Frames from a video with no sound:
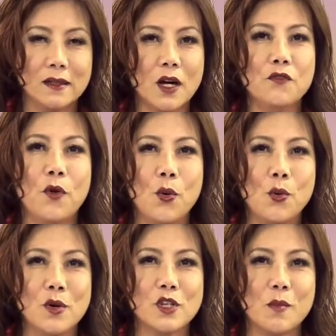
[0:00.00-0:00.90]
thân phụ
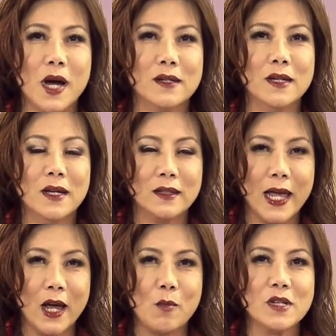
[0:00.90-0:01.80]
của Song Ngân
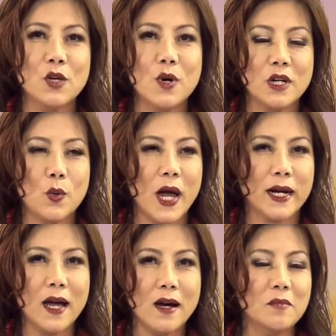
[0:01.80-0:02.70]
theo bác sĩ Nguyễn Trần Hoàng
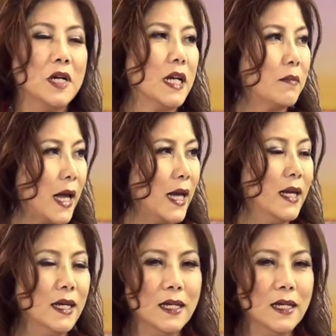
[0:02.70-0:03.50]
đã hơn 10 năm nay